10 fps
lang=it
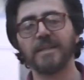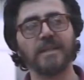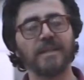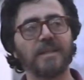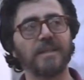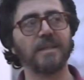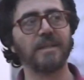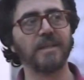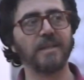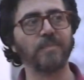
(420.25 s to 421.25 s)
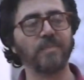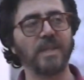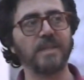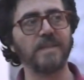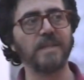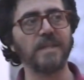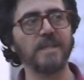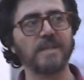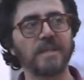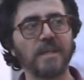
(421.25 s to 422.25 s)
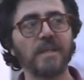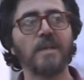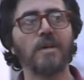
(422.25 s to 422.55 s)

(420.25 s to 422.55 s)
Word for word: eh, di, di, sinistra,